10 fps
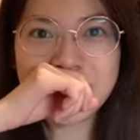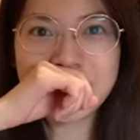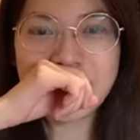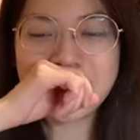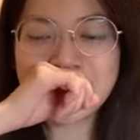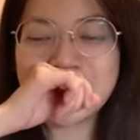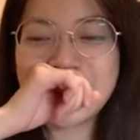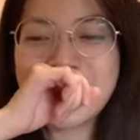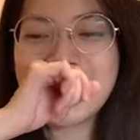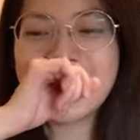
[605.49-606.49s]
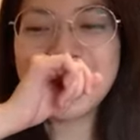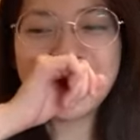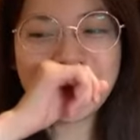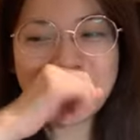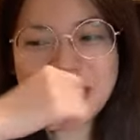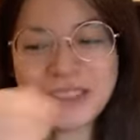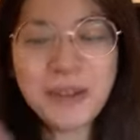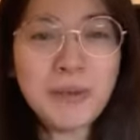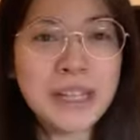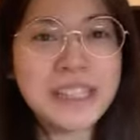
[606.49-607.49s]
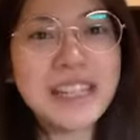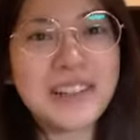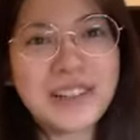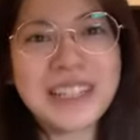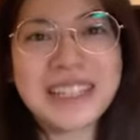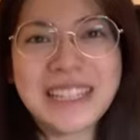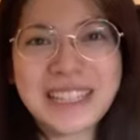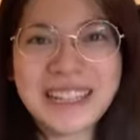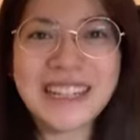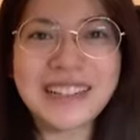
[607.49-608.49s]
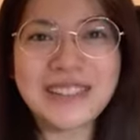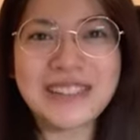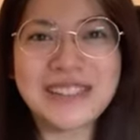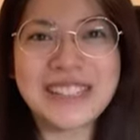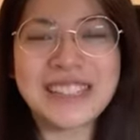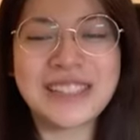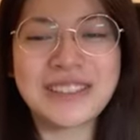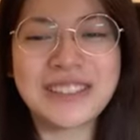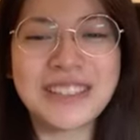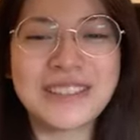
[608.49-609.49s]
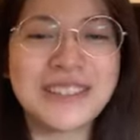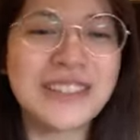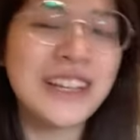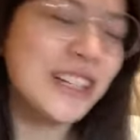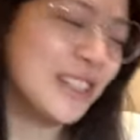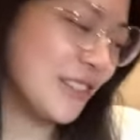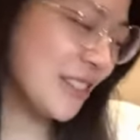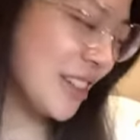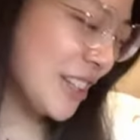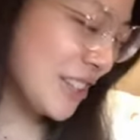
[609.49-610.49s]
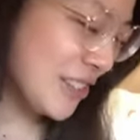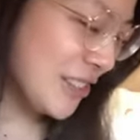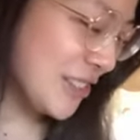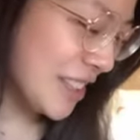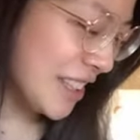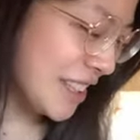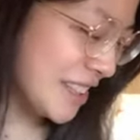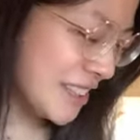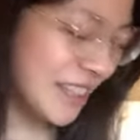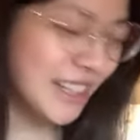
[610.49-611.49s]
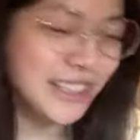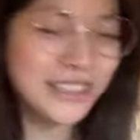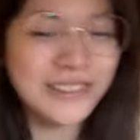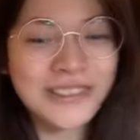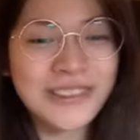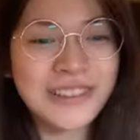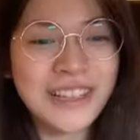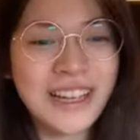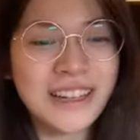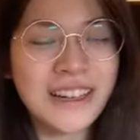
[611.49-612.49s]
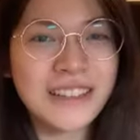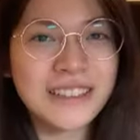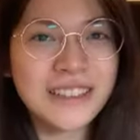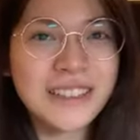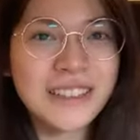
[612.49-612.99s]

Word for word: ていうでも私はもう8年これやってきたからこれを信じてるっていうそんな話をした日にさこうなんか